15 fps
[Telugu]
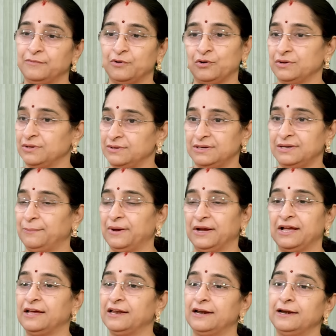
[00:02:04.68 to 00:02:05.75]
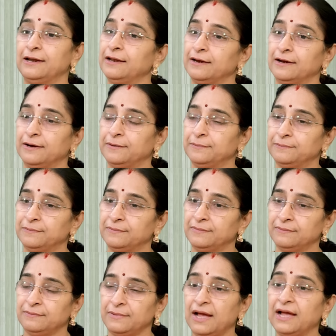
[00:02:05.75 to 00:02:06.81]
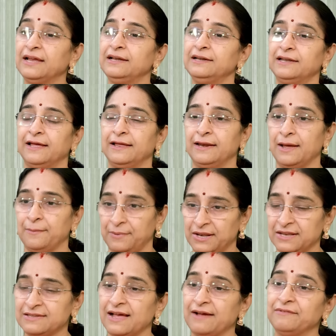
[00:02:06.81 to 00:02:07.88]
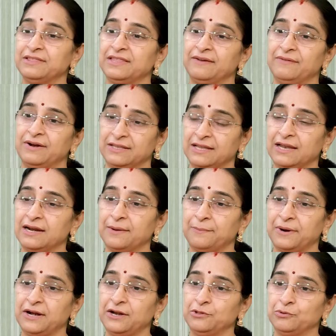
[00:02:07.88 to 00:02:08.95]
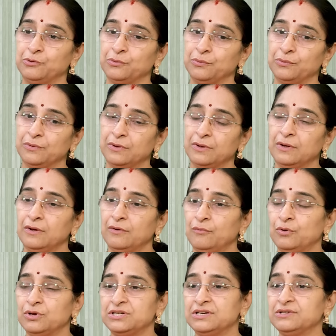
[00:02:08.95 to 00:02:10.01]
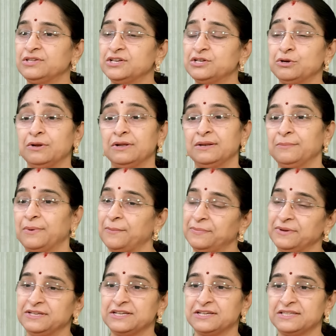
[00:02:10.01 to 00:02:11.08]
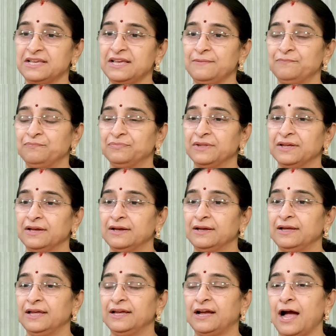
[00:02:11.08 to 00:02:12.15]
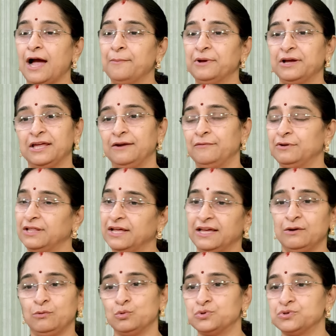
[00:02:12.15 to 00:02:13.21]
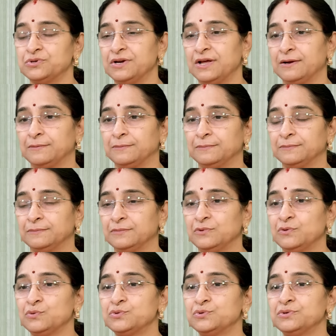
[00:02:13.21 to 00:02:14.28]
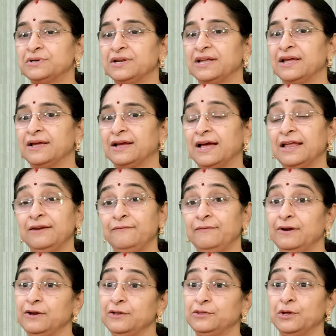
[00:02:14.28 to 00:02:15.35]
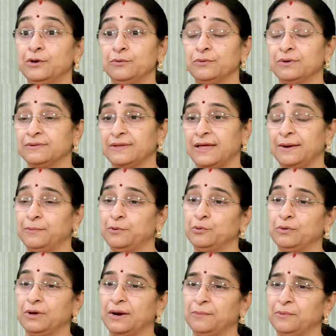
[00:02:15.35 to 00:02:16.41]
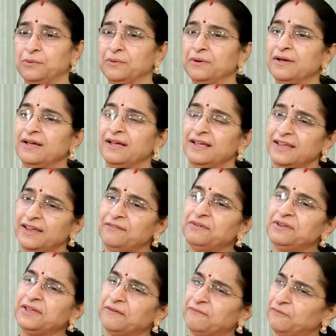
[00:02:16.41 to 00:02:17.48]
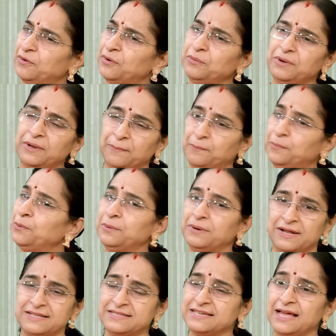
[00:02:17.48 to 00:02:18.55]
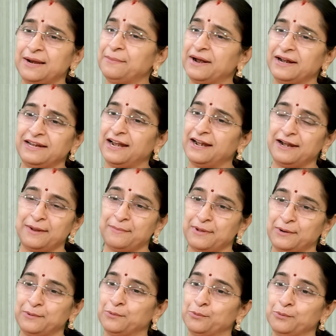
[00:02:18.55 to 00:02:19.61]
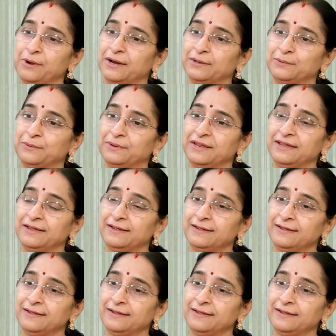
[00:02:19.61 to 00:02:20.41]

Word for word: ఒక పక్కకి రండి అన్నాడు ఆ ఇంట ఆయన పిల్ల సావిత్రి వాళ్ళ తండ్రి పండితుడు వచ్చి శిష్యులను పంపించేసి ఈ కామగరేవుడి దగ్గర కూర్చున్నారు కూర్చుంటే కానీ వీళ్ళిద్దరూ శరభుడు కరభుడు ఏమిటి ఎవ్వరూ ఎప్పుడు రహస్యాలు మాట్లాడరే మన గురువుగారితోటి